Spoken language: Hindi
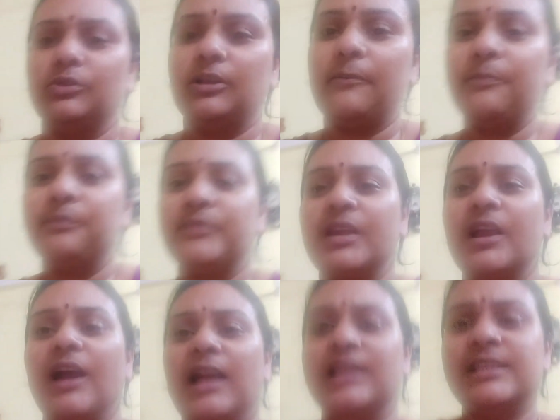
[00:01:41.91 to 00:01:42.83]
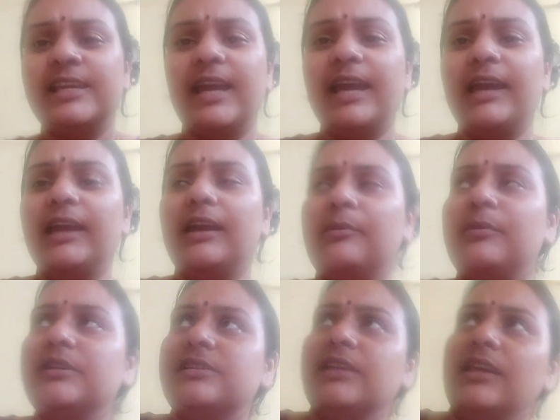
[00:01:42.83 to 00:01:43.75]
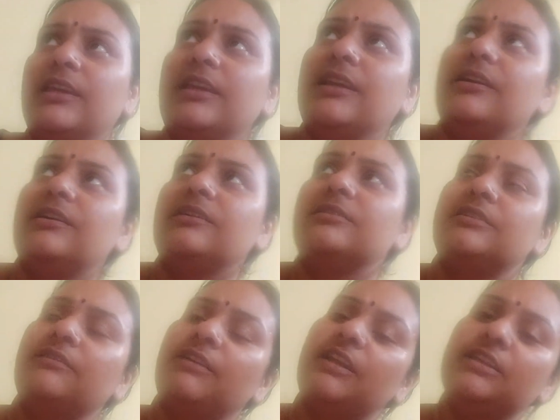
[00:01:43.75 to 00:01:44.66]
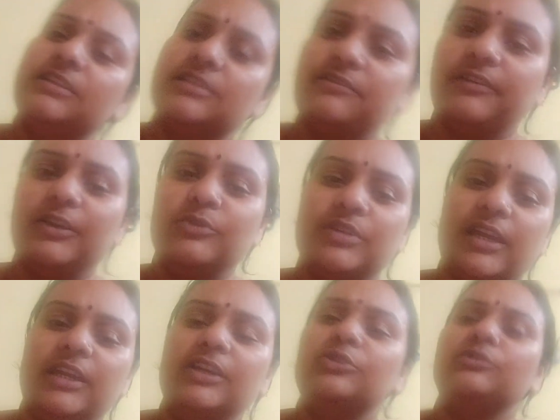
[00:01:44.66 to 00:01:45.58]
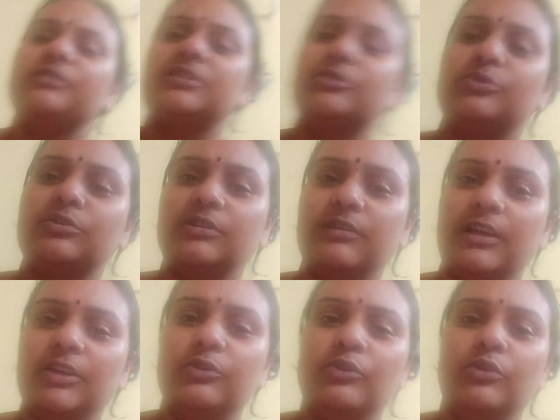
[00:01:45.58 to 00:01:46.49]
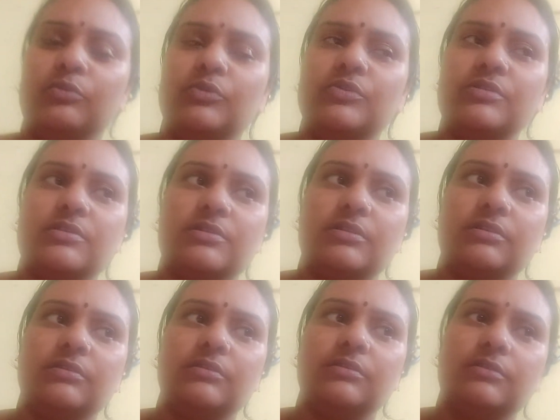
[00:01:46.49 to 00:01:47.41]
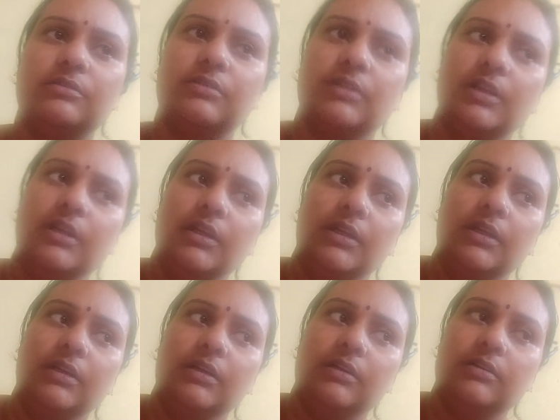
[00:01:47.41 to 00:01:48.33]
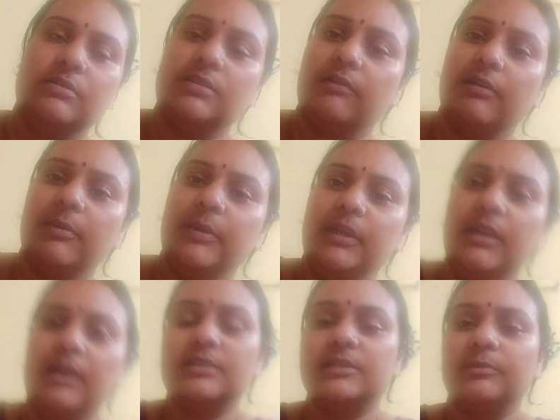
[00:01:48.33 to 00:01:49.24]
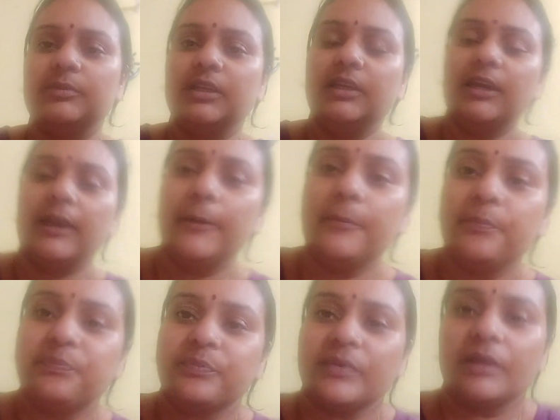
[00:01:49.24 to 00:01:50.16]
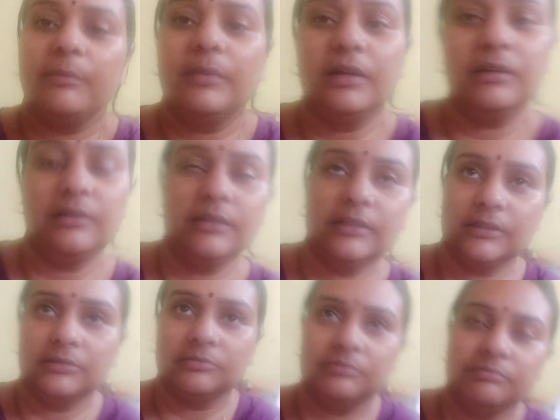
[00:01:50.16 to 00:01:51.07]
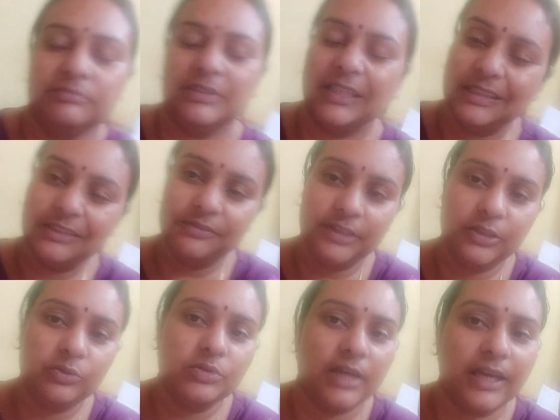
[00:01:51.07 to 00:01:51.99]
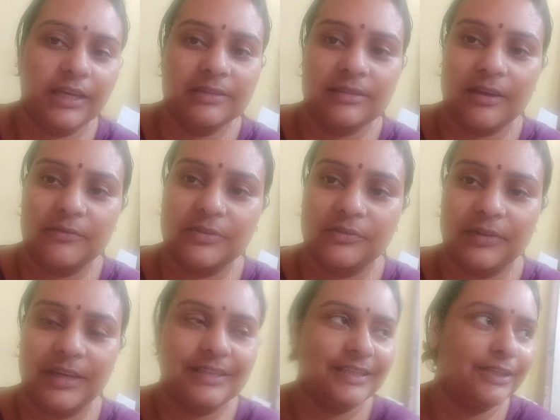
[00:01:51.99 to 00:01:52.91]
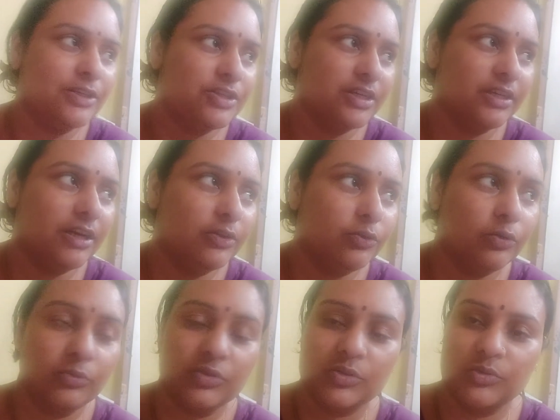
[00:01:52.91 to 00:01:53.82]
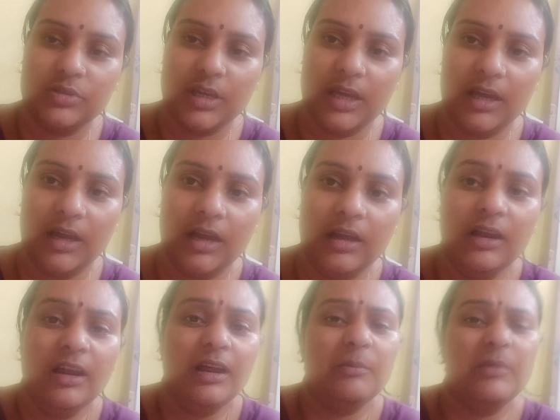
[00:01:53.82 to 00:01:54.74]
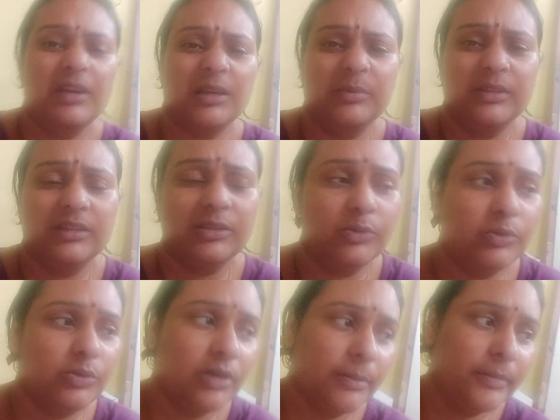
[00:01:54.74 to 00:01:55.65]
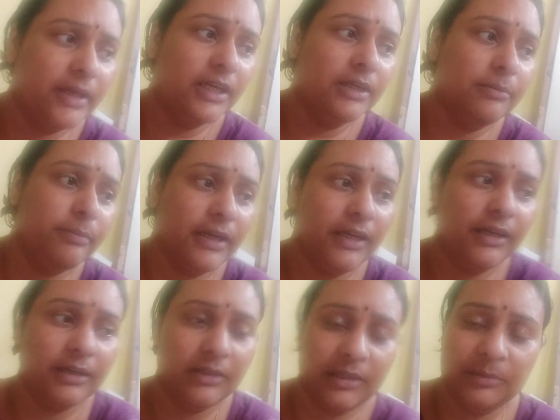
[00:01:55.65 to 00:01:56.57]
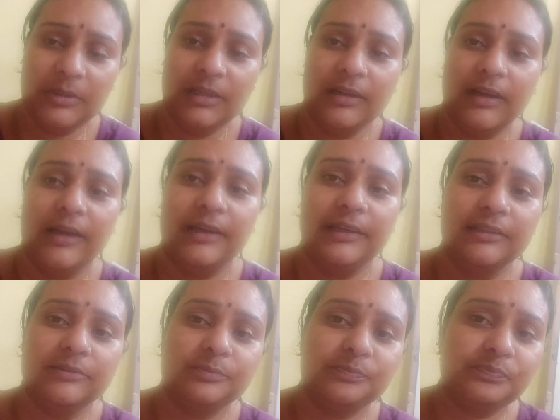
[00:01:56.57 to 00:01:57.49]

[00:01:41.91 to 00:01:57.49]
क्यों ना अच्छा है अभी से ही अगर दिवाली की सफाई हो जाएगी तो वैसे तो दिवाली को ऑलमोस्ट सवा महीना के समथिंग है बट uh, जल्दी फ्री हो जाएंगे साफ़ सफाई से किचन का तो ऑलमोस्ट हो जाएगा बट अभी तो हमें पेंटर नहीं मिल रहा है